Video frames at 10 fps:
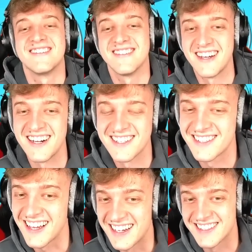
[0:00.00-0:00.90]
Ja, es
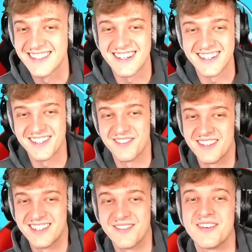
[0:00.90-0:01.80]
ist geisteskrank. Ich
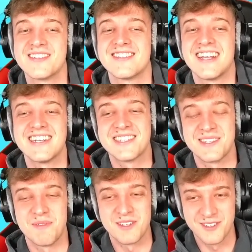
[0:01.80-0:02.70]
habe hab noch so einen leichten
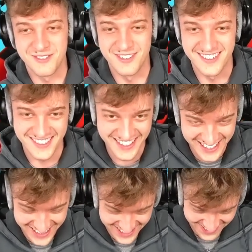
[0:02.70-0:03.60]
Spot gefunden, ja.